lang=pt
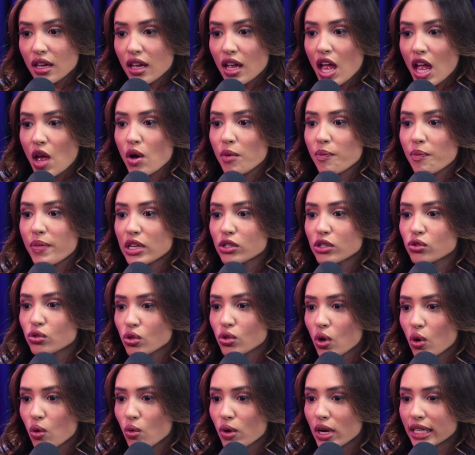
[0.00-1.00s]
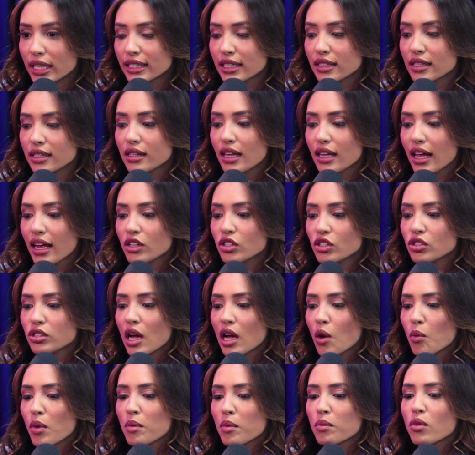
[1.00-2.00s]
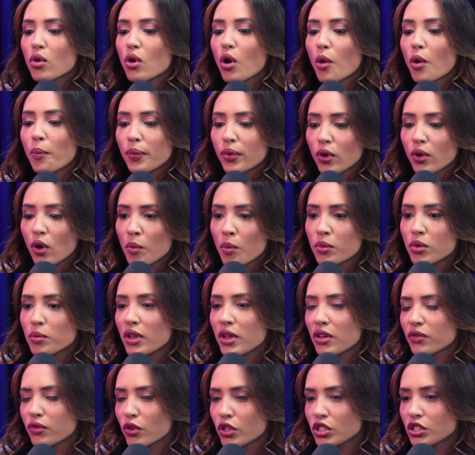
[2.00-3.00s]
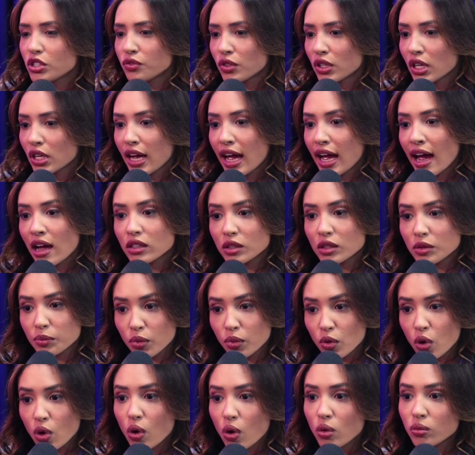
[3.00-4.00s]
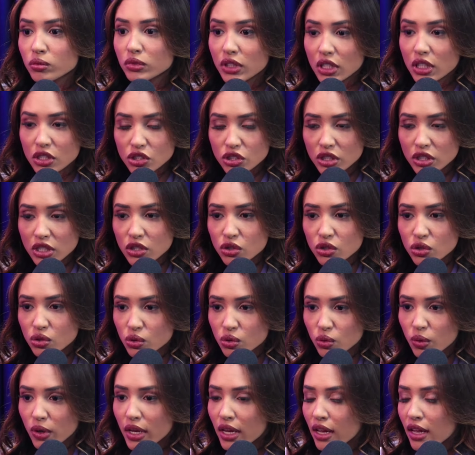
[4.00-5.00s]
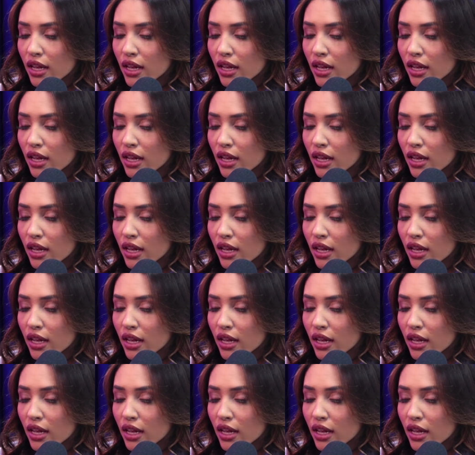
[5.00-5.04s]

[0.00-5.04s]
É uma pessoa que tem já um amor próprio bem fortificado e, por conta disso,